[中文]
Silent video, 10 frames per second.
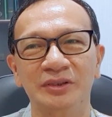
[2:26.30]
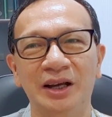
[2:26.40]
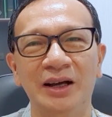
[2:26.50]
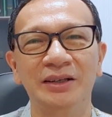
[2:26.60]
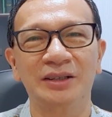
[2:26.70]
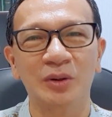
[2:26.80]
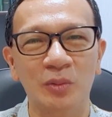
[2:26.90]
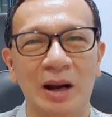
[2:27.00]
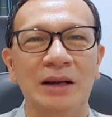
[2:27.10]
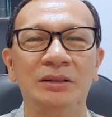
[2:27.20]
呀，一个
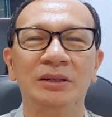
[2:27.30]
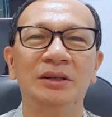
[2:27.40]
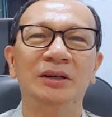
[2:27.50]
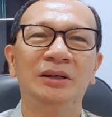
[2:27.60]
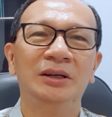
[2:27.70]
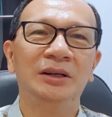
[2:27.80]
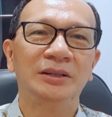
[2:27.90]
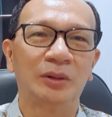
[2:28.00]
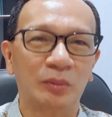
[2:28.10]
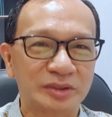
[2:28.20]
王。
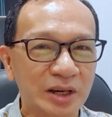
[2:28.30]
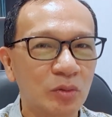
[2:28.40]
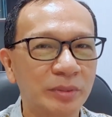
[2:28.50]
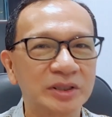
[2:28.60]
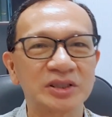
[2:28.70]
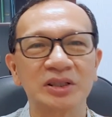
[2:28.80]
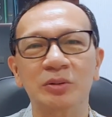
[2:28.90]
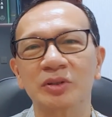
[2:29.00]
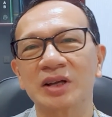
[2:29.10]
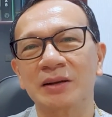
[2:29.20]
我在我们的生
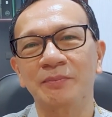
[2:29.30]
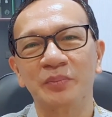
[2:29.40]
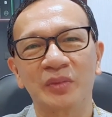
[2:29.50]
活上，